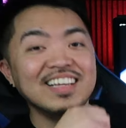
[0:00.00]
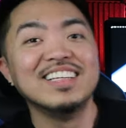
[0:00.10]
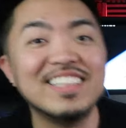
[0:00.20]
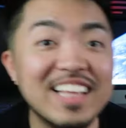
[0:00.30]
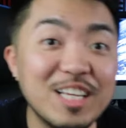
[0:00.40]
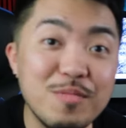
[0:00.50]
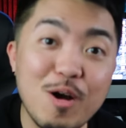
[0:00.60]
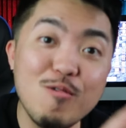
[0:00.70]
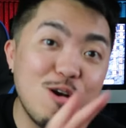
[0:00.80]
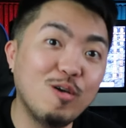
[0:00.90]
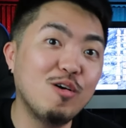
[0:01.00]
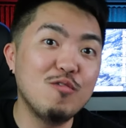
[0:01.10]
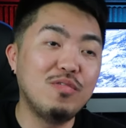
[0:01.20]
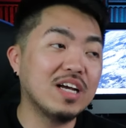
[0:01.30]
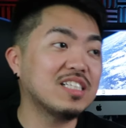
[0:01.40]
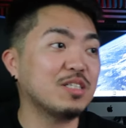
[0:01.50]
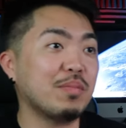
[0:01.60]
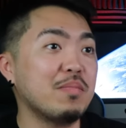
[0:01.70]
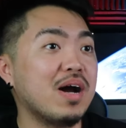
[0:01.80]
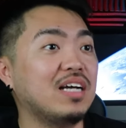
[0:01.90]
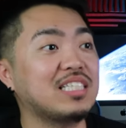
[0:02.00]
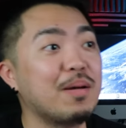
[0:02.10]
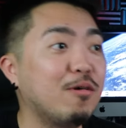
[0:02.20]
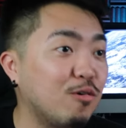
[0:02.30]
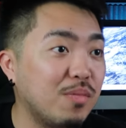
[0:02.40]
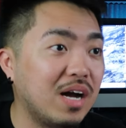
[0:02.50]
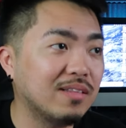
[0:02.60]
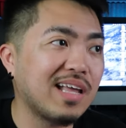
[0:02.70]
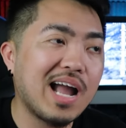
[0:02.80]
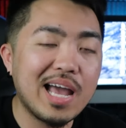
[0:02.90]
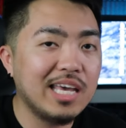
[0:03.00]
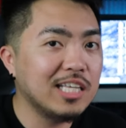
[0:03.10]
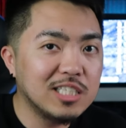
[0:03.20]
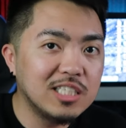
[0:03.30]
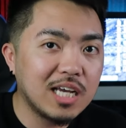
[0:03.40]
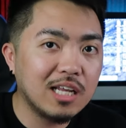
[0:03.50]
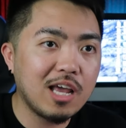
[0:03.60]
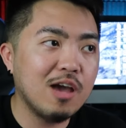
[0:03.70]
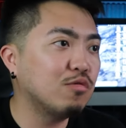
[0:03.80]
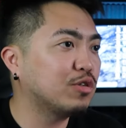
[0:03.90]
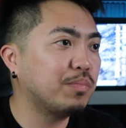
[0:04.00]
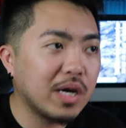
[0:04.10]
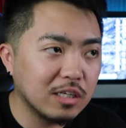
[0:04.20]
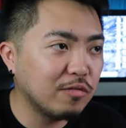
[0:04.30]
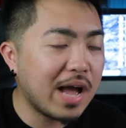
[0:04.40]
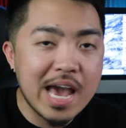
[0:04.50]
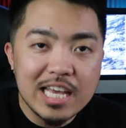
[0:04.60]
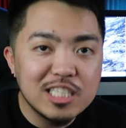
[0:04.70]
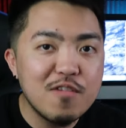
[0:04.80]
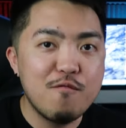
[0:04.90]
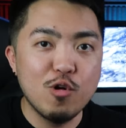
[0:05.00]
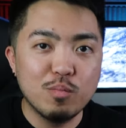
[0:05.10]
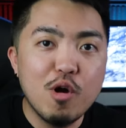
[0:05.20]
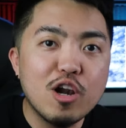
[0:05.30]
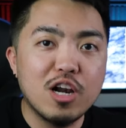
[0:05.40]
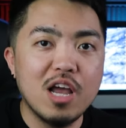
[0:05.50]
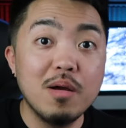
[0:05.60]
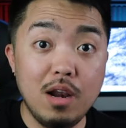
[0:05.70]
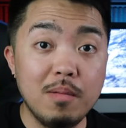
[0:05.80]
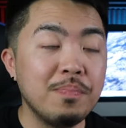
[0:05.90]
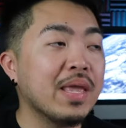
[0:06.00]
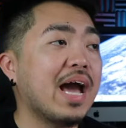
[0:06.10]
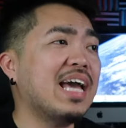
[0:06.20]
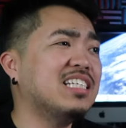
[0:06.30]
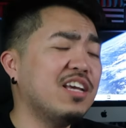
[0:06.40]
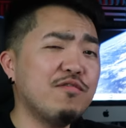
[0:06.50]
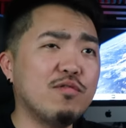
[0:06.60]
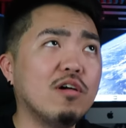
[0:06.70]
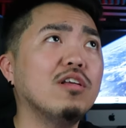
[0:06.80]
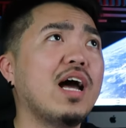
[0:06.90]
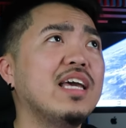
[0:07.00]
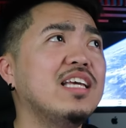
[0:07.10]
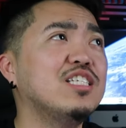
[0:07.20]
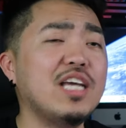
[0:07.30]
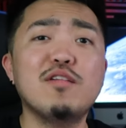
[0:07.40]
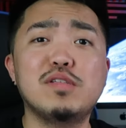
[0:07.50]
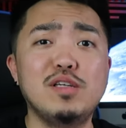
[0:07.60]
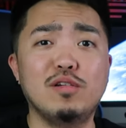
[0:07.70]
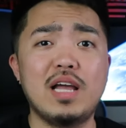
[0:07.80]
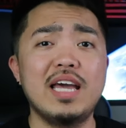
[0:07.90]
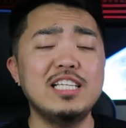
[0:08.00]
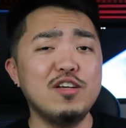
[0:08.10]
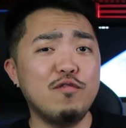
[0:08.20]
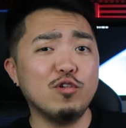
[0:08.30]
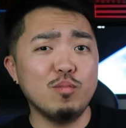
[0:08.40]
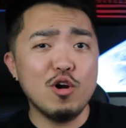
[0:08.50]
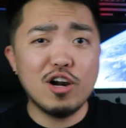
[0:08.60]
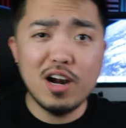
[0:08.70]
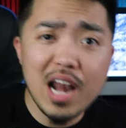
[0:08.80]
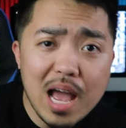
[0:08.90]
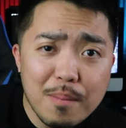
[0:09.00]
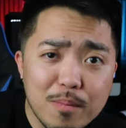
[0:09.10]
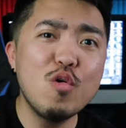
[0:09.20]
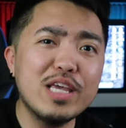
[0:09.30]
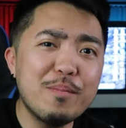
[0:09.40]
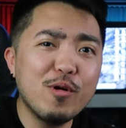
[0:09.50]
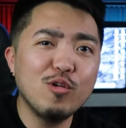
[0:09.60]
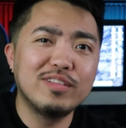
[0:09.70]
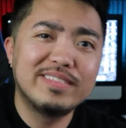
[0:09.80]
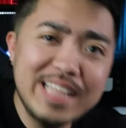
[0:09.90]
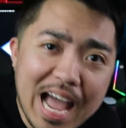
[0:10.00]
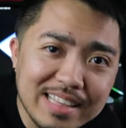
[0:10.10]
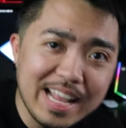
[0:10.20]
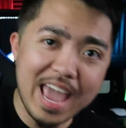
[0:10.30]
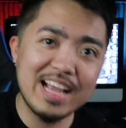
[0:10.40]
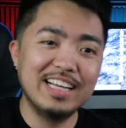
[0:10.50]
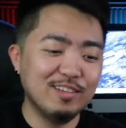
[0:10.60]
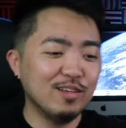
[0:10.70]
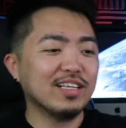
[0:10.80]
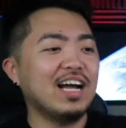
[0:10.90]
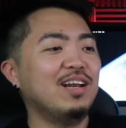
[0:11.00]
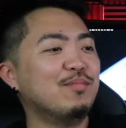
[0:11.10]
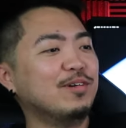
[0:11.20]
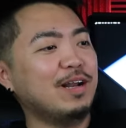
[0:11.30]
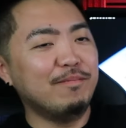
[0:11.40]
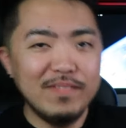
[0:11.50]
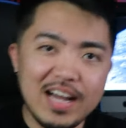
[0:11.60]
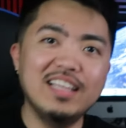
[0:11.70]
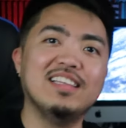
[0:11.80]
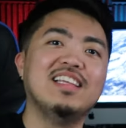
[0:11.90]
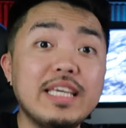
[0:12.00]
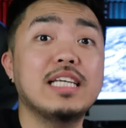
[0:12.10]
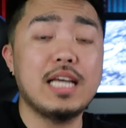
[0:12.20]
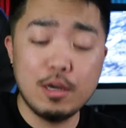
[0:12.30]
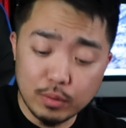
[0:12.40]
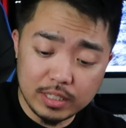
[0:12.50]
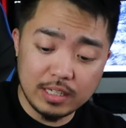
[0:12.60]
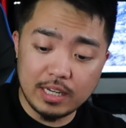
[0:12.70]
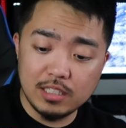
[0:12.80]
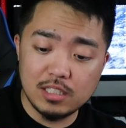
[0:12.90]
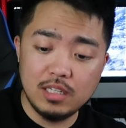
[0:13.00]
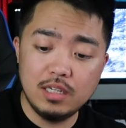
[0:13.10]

Hindi, yung mga una-una kong vlogs, may mga kasama ko mga taga-ING dyan. I was part of ING Football Club. Club ING, oh, INGFC yun. ING Football Club. Goalkeeper ako dati. Ganon, kala mo naman. Ah, yes, I work in ING